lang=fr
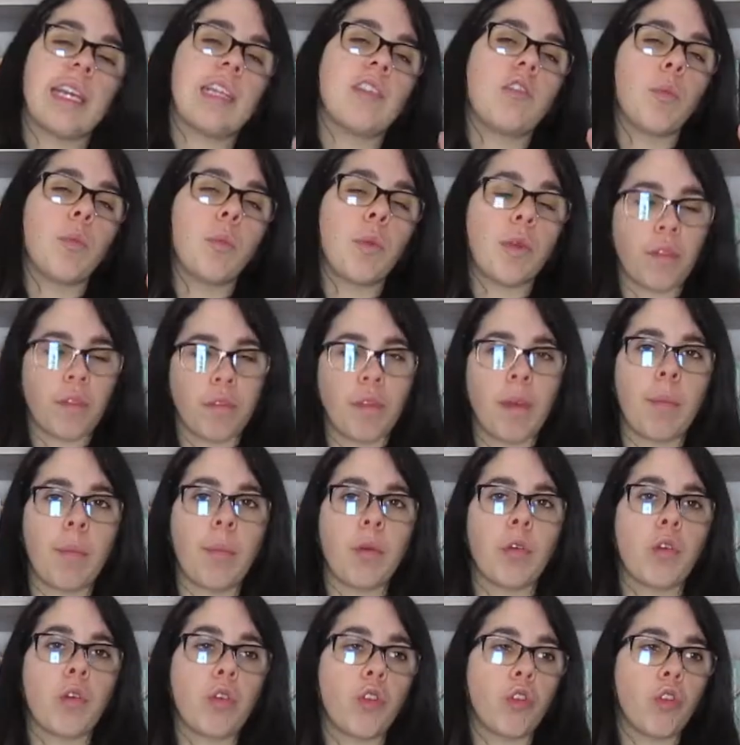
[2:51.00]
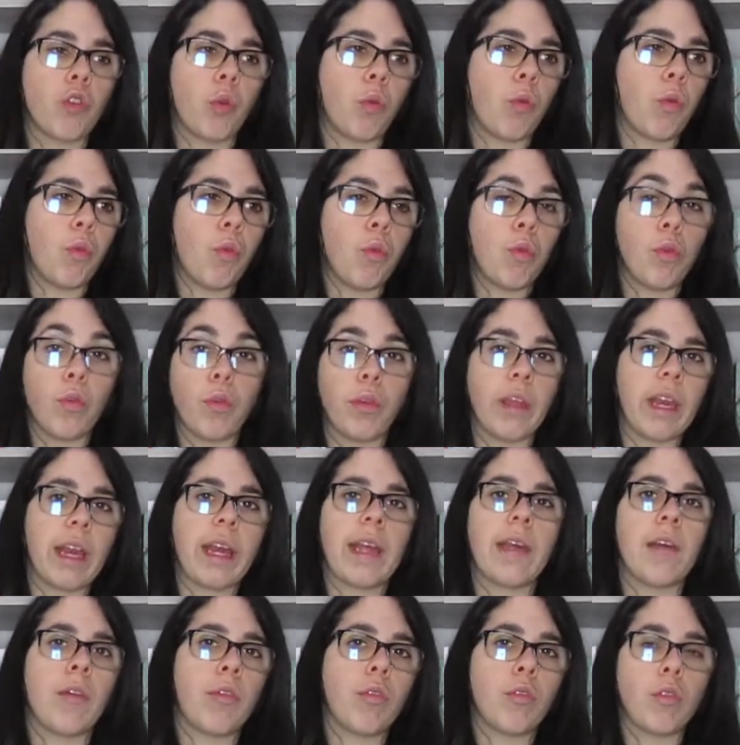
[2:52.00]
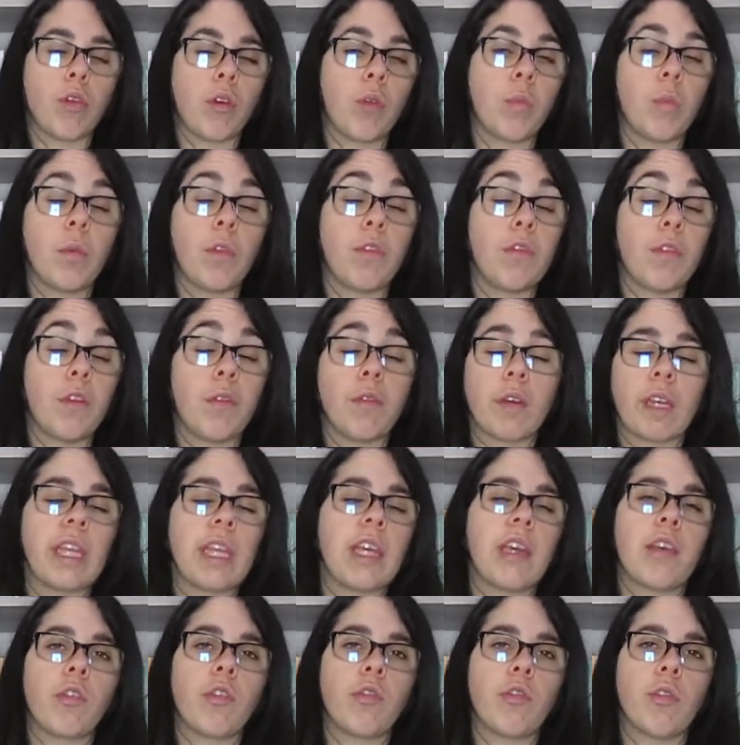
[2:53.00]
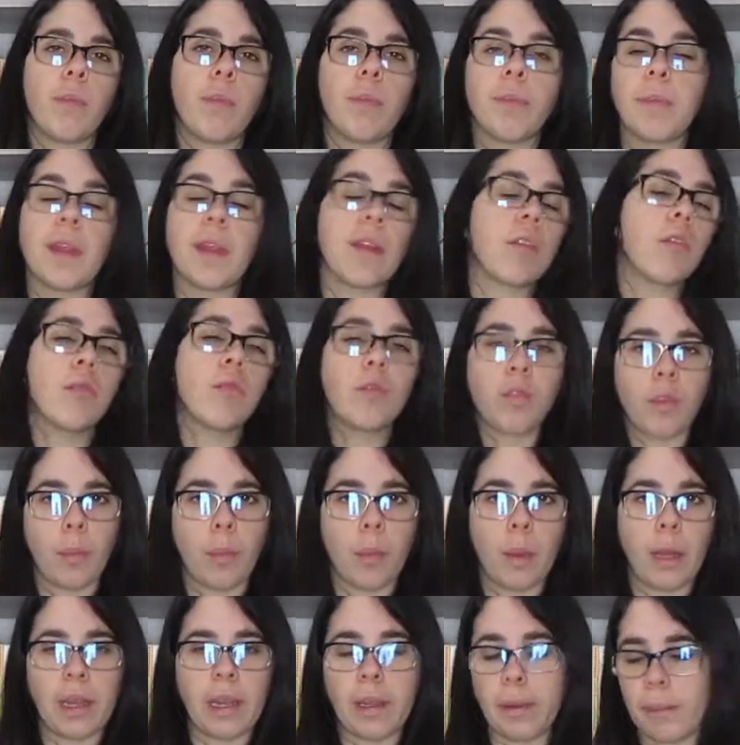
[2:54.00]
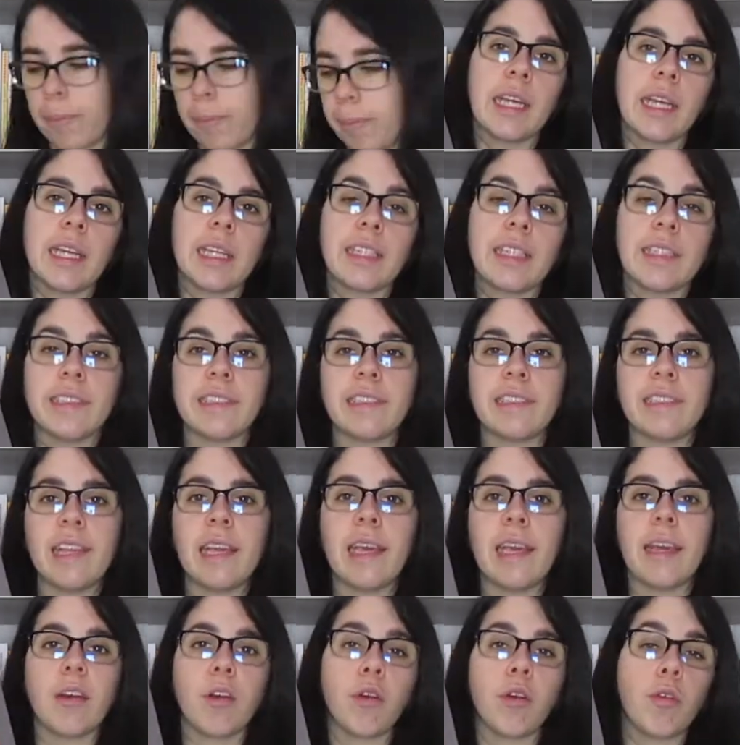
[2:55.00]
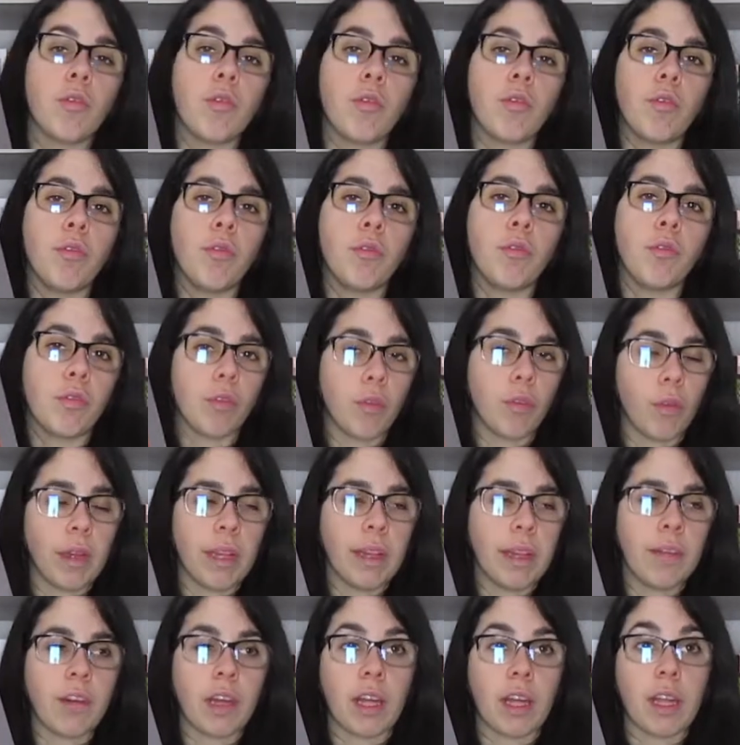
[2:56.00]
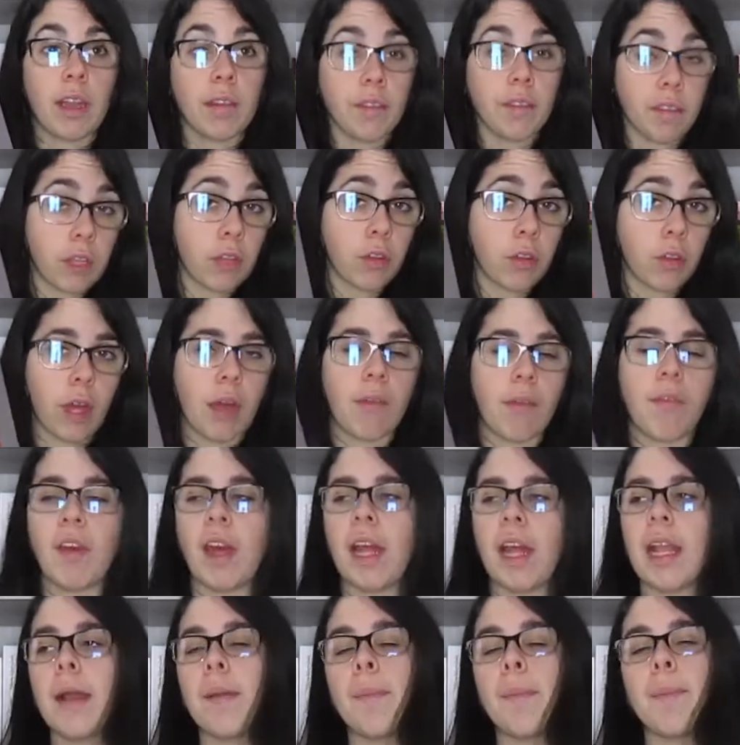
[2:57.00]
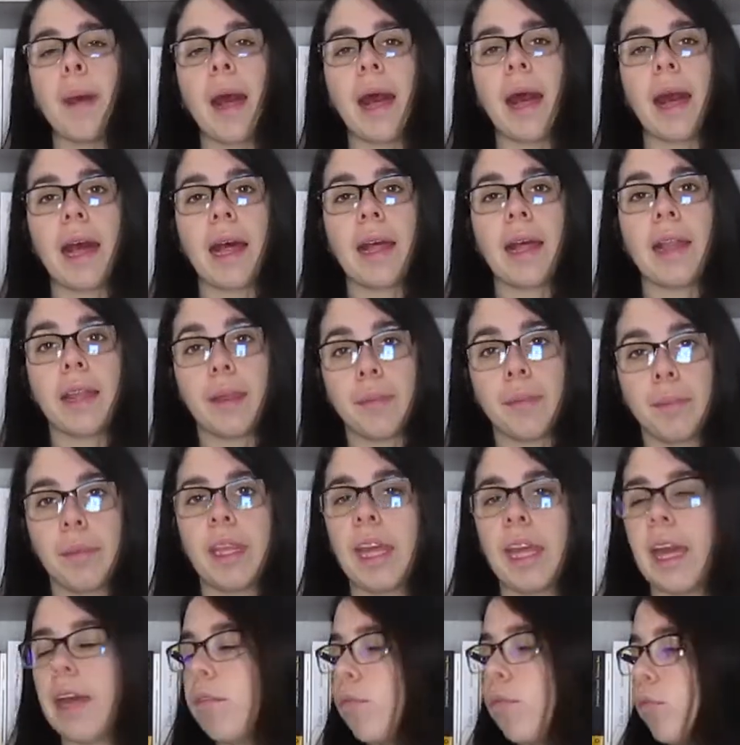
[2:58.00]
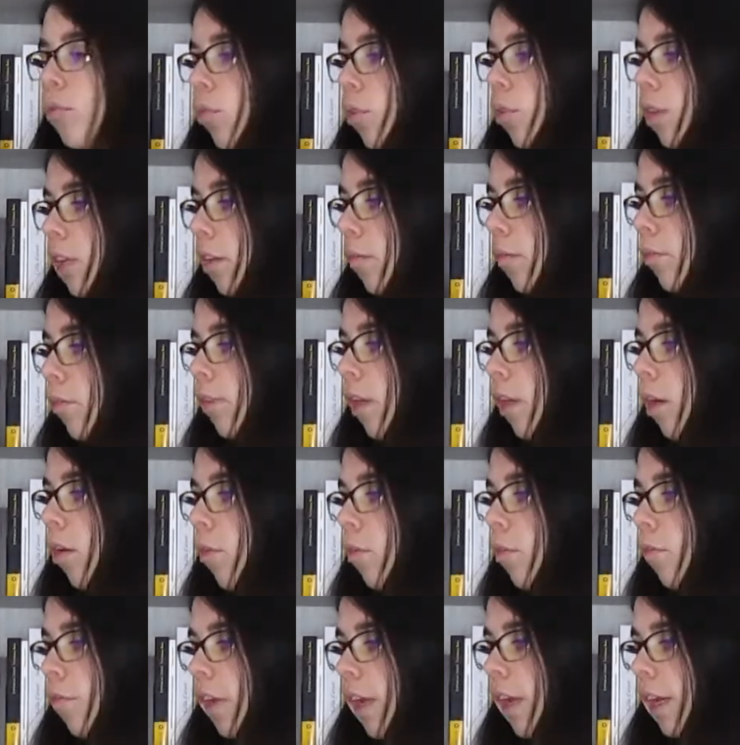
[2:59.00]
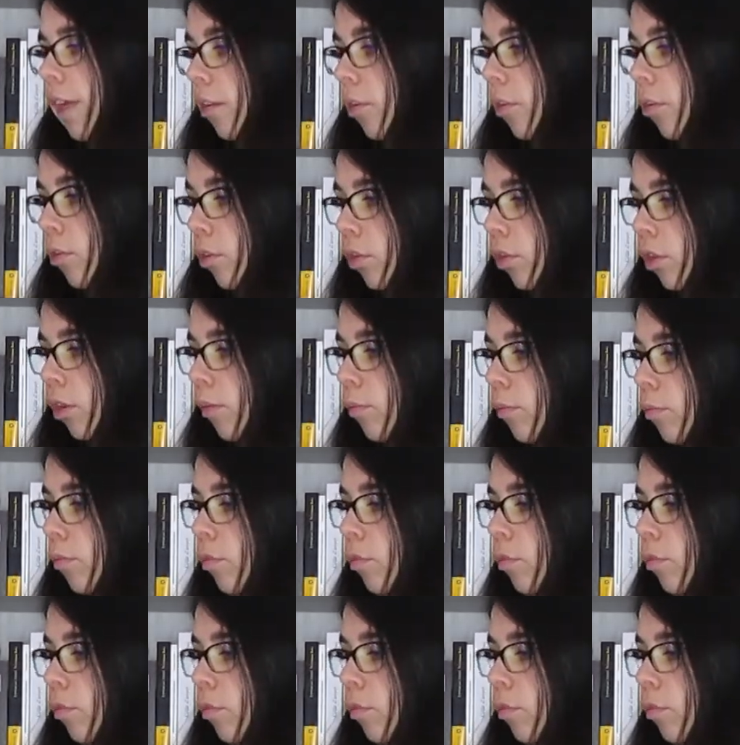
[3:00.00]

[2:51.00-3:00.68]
et je pense vraiment que je le lirai euh, durant le mois de février que je vais bientôt vous en parler. J'ai reçu ce livre ainsi que Raphaël par un ami à nous deux qui nous a offert euh, comme